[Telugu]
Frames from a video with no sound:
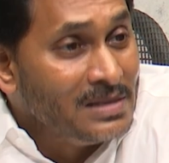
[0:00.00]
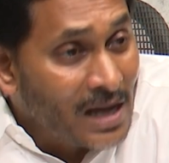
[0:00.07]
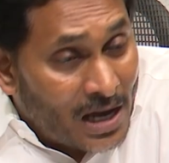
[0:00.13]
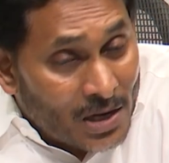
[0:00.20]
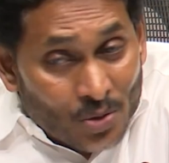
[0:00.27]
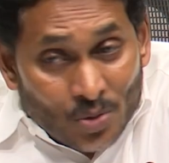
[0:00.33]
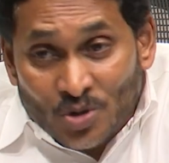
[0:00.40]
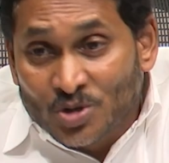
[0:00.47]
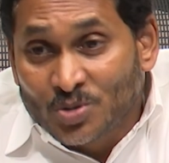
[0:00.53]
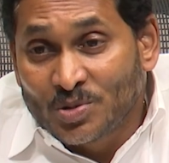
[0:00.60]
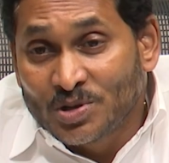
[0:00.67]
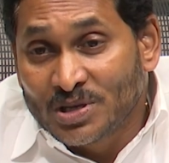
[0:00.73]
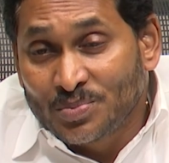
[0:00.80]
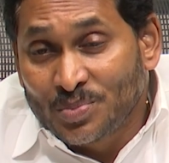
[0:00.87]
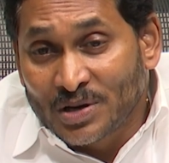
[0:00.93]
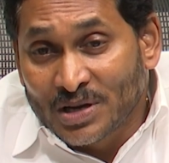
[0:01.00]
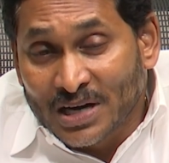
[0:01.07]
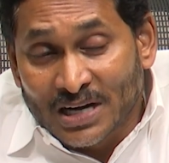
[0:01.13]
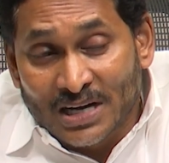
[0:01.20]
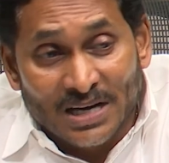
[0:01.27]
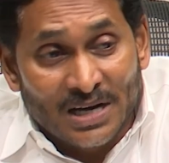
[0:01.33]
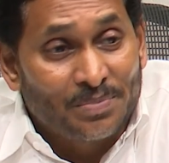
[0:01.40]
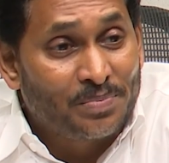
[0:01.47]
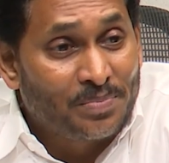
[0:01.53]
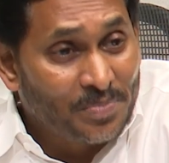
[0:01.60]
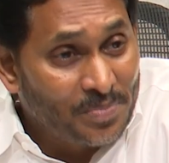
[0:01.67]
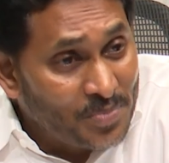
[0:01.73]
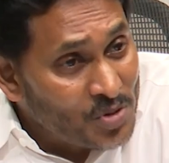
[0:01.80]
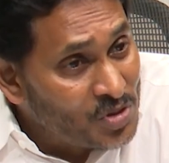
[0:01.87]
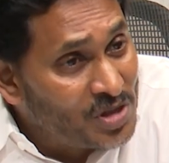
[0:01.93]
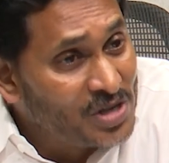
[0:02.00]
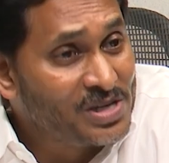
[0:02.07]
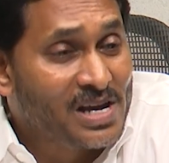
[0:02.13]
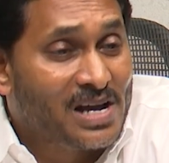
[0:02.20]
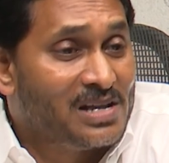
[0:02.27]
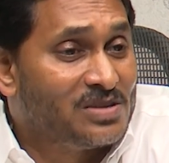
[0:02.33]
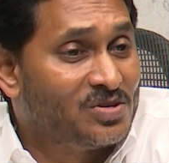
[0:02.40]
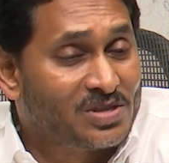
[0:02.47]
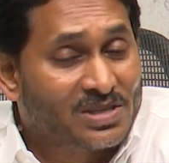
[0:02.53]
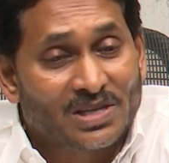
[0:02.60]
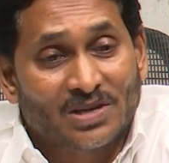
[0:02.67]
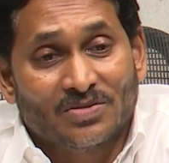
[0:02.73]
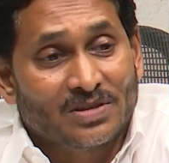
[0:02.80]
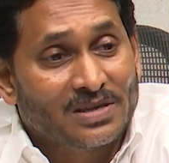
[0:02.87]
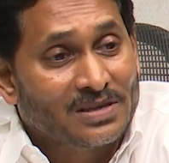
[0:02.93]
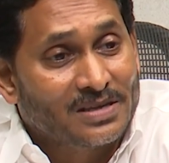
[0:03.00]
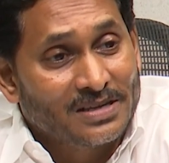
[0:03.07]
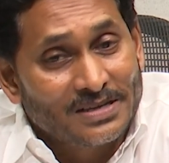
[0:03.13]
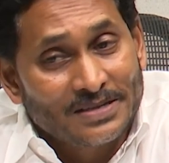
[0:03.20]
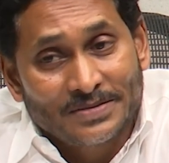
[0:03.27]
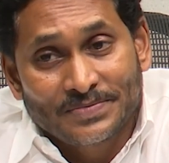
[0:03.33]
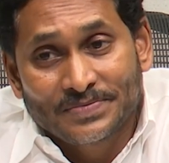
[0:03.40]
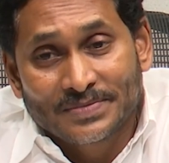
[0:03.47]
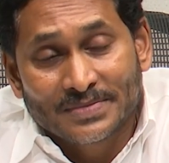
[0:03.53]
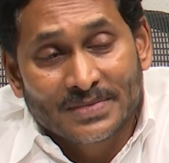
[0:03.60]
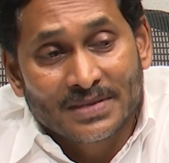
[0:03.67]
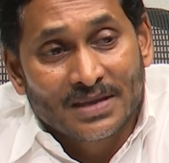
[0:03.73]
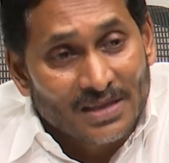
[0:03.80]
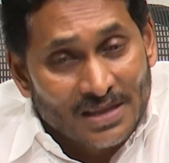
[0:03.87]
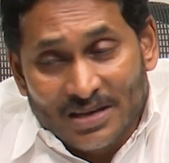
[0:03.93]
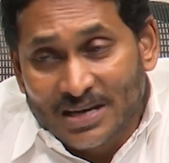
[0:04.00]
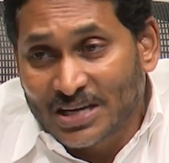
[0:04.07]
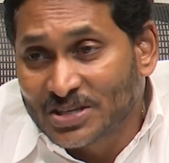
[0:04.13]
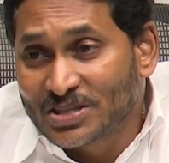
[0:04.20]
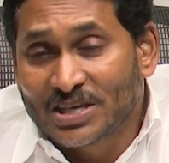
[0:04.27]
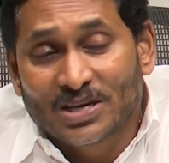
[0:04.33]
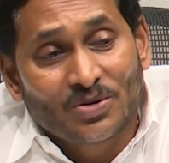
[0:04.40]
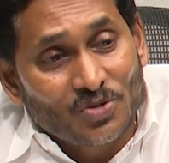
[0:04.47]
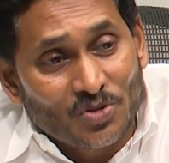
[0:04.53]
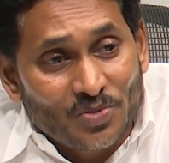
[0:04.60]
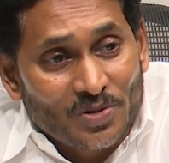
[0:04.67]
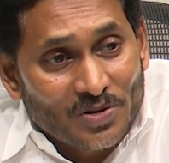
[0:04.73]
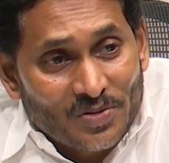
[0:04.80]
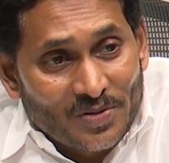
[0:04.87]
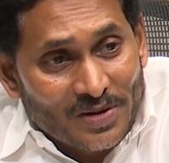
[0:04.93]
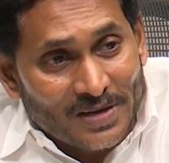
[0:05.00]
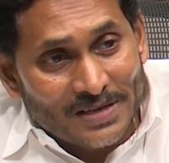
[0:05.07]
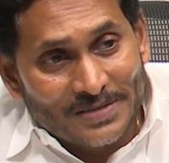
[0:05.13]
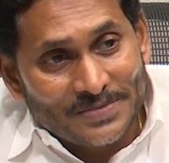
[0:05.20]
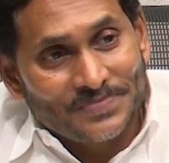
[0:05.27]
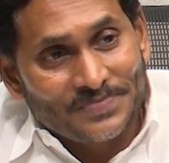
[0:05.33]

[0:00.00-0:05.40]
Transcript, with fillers: దానికోసం అని చెప్పి మనం గట్టిగా యుద్ధం చేయాల్సి వస్తూ ఉంది ఖచ్చితంగా గుర్తుపెట్టుకుంటాం